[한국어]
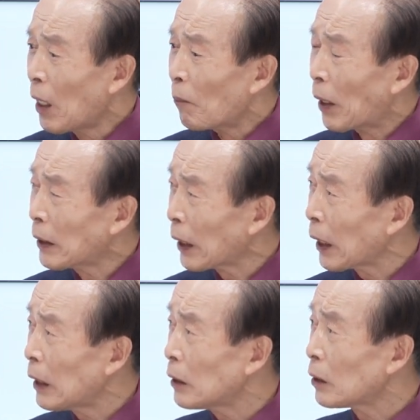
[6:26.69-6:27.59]

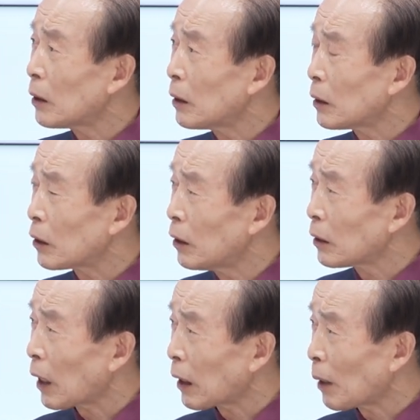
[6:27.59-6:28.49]
만약에 저
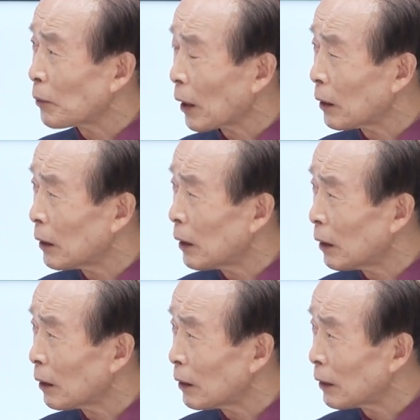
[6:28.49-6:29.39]
성상납 사건
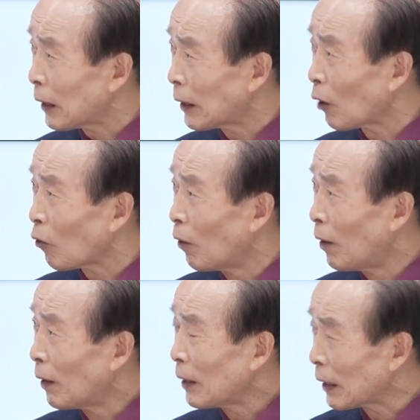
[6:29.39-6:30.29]
이런 것이 제대로
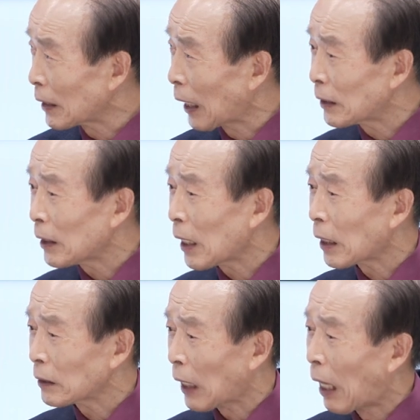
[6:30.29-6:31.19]
이게
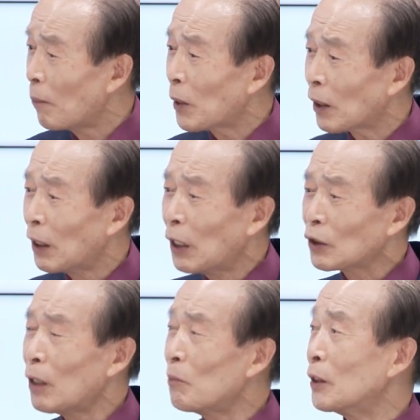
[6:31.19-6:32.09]
사실이라는 것을 알면은
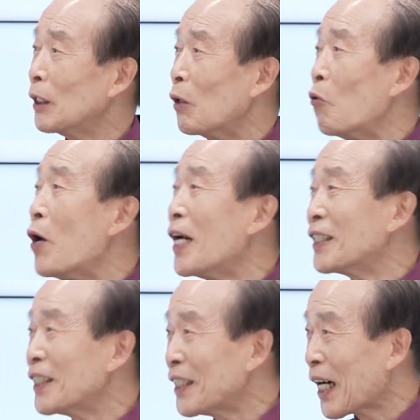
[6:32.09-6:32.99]
젊은이들이 왜
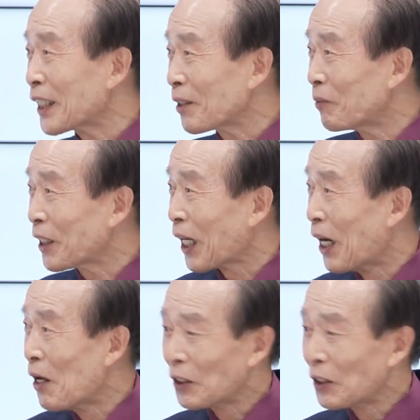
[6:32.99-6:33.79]
지지하겠습니까? 네,